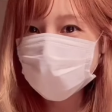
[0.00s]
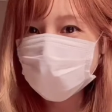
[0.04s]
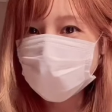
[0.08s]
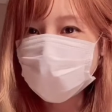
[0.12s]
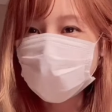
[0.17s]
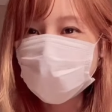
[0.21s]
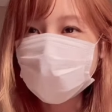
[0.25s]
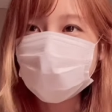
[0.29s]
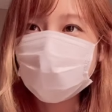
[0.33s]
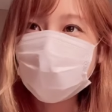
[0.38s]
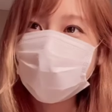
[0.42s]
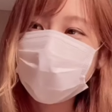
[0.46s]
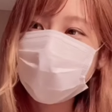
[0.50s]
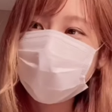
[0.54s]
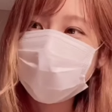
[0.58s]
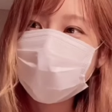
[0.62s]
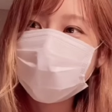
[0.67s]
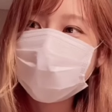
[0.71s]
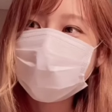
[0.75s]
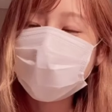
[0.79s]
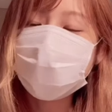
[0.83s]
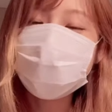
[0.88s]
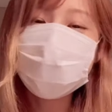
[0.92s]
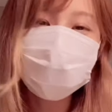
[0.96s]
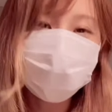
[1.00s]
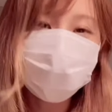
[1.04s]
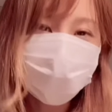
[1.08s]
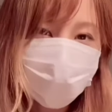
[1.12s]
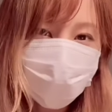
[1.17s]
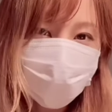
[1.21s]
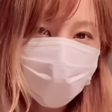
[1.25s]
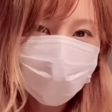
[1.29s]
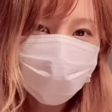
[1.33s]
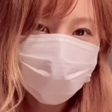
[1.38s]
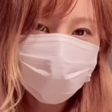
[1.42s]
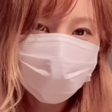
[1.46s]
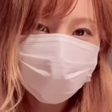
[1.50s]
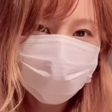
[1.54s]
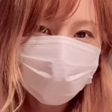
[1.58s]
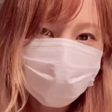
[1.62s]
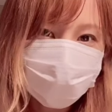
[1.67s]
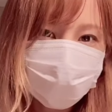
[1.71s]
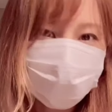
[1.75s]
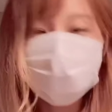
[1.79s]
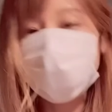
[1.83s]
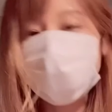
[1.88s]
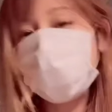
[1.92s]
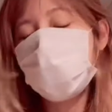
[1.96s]
えっ、ー、と、最初の方は
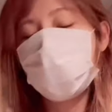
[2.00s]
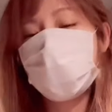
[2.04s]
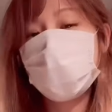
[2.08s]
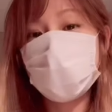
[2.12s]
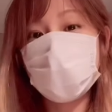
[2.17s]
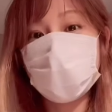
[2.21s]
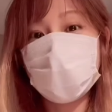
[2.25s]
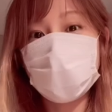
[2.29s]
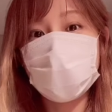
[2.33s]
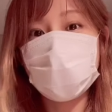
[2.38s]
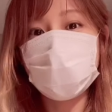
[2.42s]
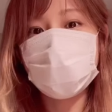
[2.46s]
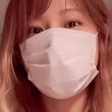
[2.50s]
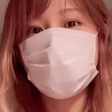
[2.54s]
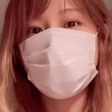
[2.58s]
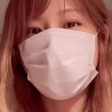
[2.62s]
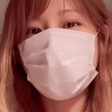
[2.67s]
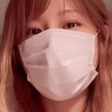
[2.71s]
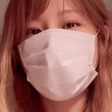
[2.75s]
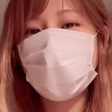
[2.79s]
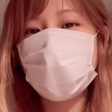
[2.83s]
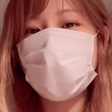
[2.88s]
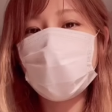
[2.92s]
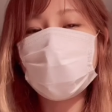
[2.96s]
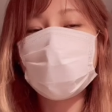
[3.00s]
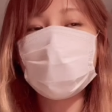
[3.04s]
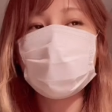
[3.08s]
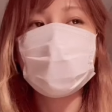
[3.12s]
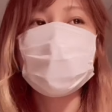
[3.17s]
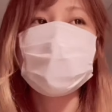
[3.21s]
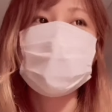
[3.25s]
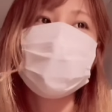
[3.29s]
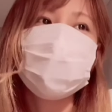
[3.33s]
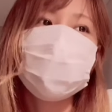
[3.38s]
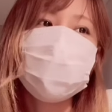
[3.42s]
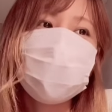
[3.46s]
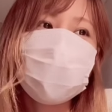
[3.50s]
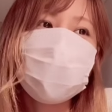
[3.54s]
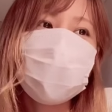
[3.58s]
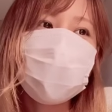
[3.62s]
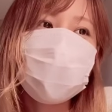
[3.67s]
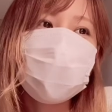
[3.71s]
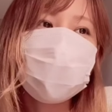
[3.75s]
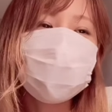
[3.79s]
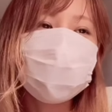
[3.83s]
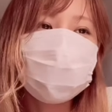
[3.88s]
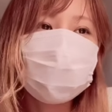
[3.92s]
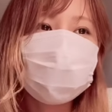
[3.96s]
実家に泊まってたんですけど、
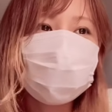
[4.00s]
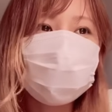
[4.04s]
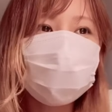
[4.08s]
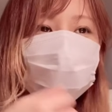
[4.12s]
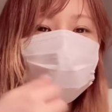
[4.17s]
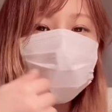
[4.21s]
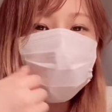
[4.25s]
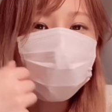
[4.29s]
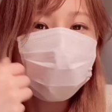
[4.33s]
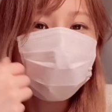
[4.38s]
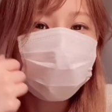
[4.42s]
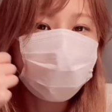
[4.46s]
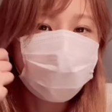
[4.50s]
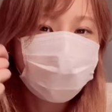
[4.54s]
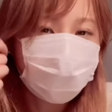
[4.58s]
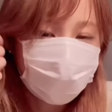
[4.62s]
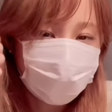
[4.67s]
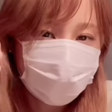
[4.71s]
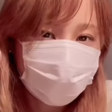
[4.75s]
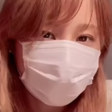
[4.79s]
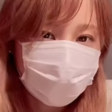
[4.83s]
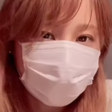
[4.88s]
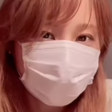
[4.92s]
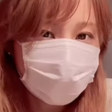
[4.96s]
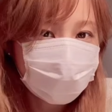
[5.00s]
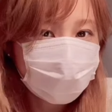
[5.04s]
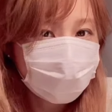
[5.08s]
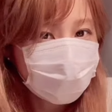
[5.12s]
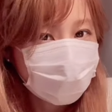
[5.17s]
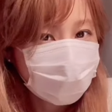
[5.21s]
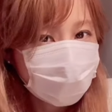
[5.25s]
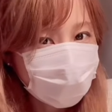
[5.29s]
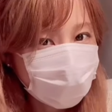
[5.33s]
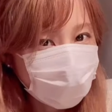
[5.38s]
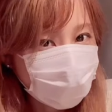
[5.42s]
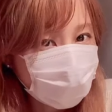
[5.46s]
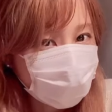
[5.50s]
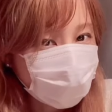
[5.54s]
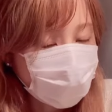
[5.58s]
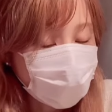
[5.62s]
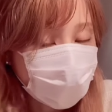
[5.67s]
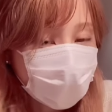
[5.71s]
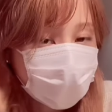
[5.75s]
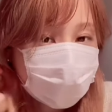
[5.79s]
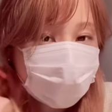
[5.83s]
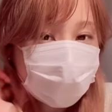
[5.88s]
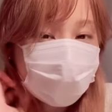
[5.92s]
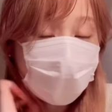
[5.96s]
えー、友人のお家に、え
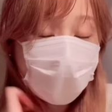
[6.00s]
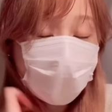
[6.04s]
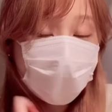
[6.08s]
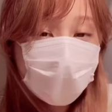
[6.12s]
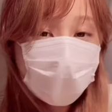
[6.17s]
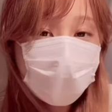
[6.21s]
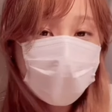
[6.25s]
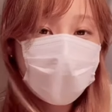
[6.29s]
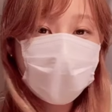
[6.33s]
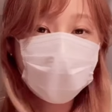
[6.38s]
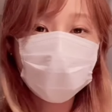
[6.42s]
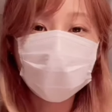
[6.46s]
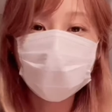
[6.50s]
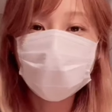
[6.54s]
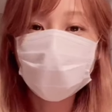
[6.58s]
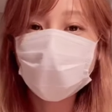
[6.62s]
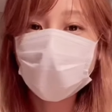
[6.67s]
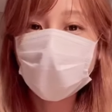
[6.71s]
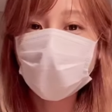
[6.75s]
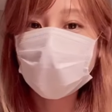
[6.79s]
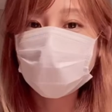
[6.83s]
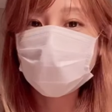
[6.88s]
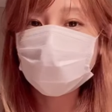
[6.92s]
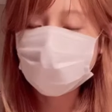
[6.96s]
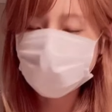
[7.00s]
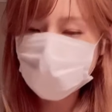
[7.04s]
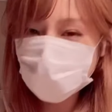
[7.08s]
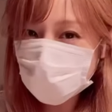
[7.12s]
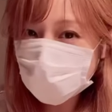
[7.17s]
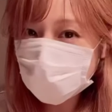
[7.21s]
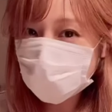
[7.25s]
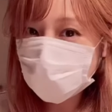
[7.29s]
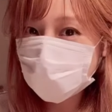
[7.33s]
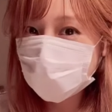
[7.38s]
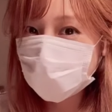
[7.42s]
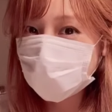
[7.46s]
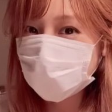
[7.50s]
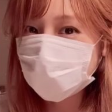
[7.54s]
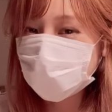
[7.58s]
泊まったりとかして、